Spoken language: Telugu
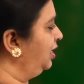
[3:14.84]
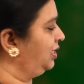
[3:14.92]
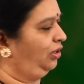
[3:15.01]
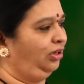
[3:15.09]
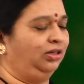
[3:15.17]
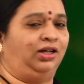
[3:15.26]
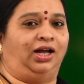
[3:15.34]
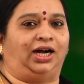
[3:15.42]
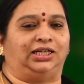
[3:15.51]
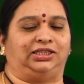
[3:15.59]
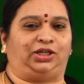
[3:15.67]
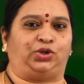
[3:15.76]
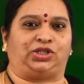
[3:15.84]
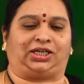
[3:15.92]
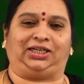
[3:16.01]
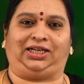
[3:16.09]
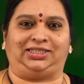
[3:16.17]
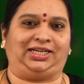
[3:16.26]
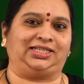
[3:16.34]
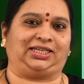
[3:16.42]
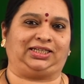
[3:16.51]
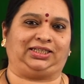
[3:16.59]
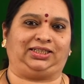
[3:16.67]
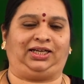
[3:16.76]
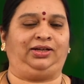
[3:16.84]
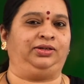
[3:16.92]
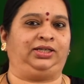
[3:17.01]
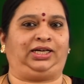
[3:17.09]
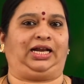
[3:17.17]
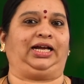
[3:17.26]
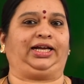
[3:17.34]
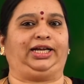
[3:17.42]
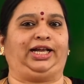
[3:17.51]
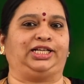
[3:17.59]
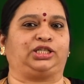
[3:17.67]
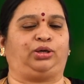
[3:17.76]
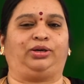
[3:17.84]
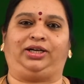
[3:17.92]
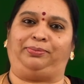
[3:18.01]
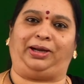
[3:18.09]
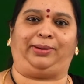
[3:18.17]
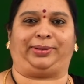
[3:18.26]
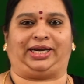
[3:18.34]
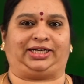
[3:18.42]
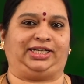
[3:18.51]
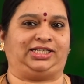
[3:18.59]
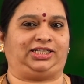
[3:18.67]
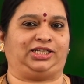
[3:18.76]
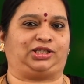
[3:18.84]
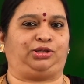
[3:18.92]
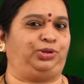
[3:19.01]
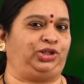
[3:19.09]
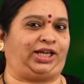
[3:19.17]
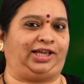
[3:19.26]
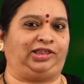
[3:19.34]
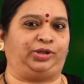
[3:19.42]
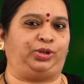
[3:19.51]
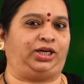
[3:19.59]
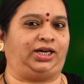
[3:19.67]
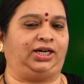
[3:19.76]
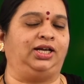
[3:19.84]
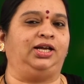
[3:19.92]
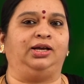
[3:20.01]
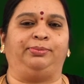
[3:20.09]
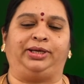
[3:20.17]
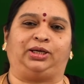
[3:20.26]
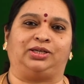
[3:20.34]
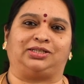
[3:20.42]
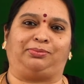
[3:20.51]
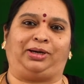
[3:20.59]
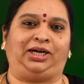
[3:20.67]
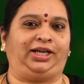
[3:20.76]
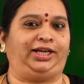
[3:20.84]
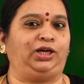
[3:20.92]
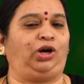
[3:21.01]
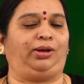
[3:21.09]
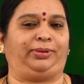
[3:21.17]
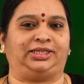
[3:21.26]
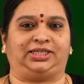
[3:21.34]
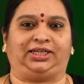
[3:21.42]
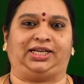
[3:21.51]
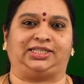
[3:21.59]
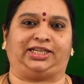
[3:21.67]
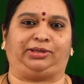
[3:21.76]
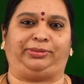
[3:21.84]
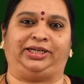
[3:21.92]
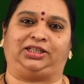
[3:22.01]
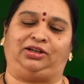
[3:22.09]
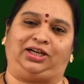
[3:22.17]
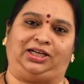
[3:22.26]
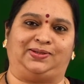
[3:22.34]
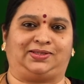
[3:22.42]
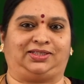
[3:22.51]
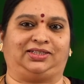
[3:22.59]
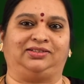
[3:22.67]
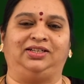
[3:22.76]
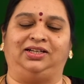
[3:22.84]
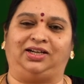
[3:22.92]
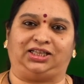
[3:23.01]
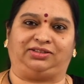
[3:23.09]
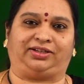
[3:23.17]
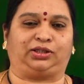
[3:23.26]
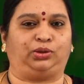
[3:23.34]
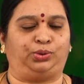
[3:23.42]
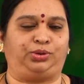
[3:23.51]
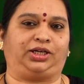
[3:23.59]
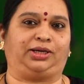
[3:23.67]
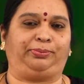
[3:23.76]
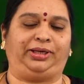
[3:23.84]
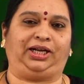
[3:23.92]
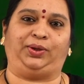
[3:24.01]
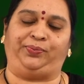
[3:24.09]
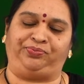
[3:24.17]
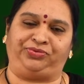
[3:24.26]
సో అందరూ చక్కగా చేశారు కదా ఇలాగే నేర్చుకోండి బాగా ప్రాక్టీస్ చేస్తూ ముందుకెళ్తూ ఉండండి మీకోసం మళ్ళీ ఇంకో అమేజింగ్ అసైన్మెంట్తో కలుస్తాను అంతవరకు ఉంటాను పిల్లలు